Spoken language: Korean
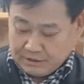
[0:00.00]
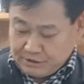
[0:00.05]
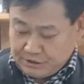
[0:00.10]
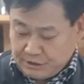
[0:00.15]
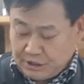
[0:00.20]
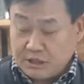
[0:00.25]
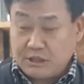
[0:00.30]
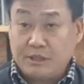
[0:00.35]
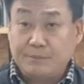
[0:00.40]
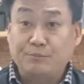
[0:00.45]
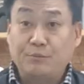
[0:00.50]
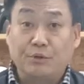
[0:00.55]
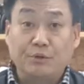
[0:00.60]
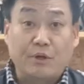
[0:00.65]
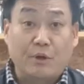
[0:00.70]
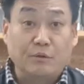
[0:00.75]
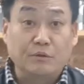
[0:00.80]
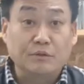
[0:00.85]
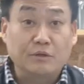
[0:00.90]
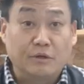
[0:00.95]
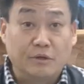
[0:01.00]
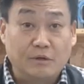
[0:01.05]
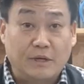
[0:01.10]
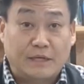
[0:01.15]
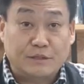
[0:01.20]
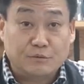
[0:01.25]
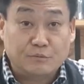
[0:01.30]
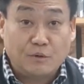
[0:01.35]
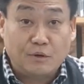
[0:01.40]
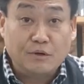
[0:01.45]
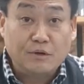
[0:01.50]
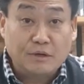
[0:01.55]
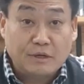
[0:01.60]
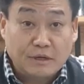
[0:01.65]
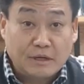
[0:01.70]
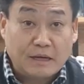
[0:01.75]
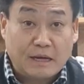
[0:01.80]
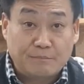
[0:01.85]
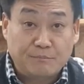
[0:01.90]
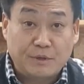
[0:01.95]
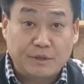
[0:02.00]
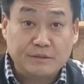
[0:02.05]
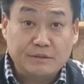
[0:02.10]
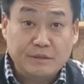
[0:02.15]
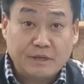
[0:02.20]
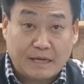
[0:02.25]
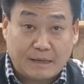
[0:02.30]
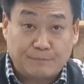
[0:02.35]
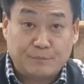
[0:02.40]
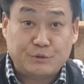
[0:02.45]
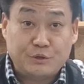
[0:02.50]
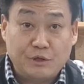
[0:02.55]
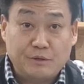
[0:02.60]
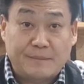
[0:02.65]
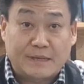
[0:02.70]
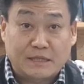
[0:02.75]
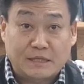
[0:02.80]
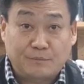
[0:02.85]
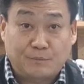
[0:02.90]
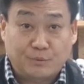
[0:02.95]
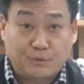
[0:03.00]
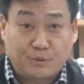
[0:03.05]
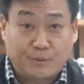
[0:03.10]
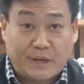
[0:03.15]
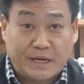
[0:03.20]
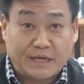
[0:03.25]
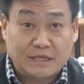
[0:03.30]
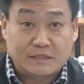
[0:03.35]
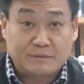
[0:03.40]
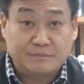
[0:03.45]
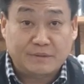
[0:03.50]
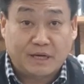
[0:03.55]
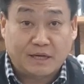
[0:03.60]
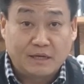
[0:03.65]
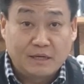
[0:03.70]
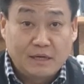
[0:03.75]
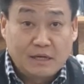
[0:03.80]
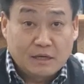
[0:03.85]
70도로 데운 걸 가지고 한번 카푸치를 만들어 보도록 하겠습니다